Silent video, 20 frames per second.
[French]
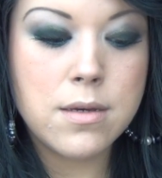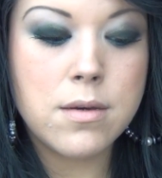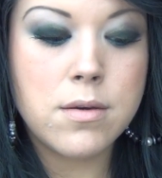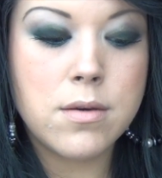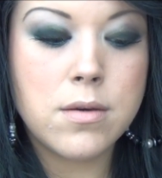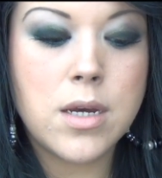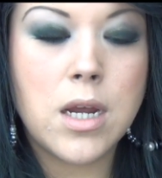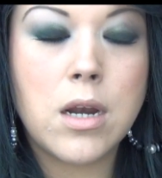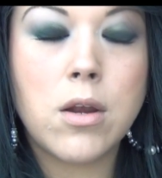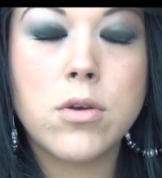
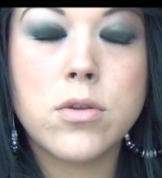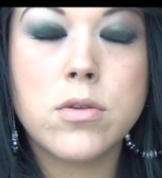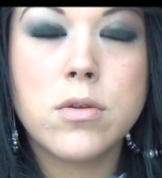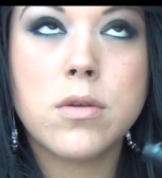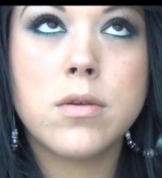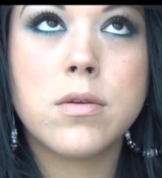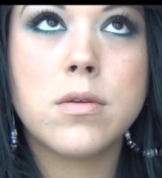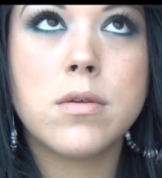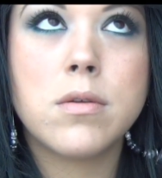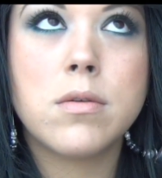euh, alors
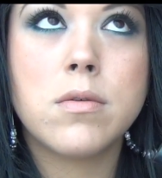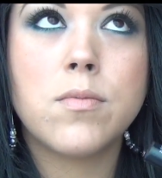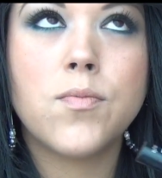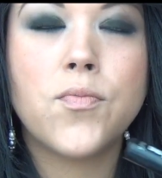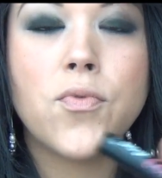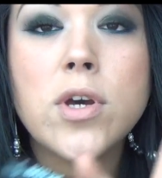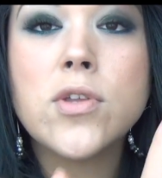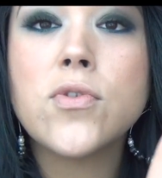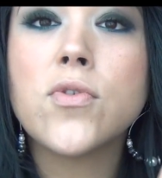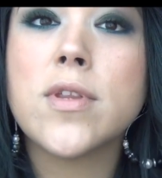
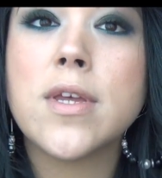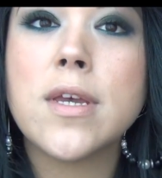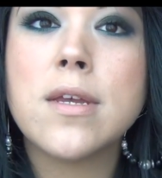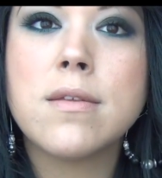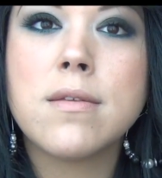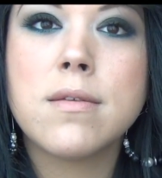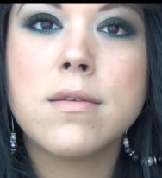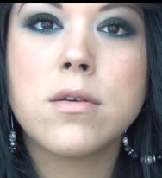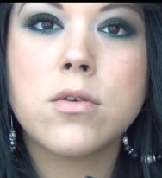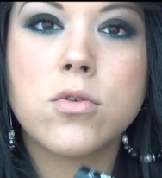pour être
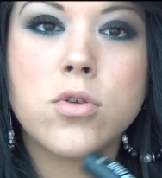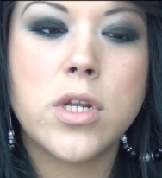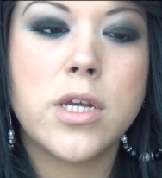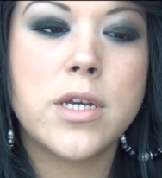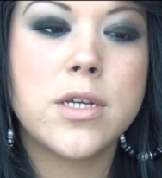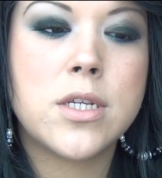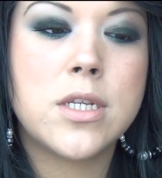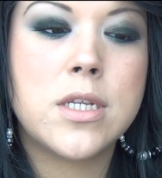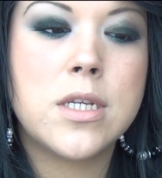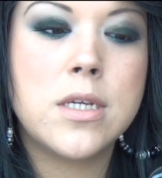honnête, quand je l'ai
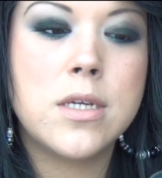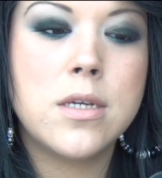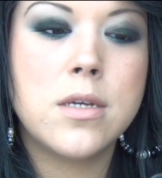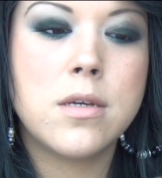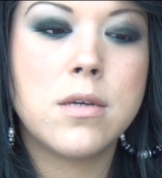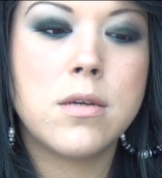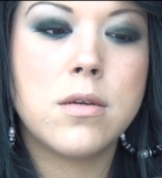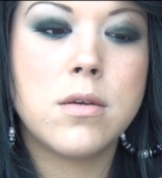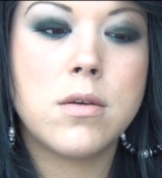acheté,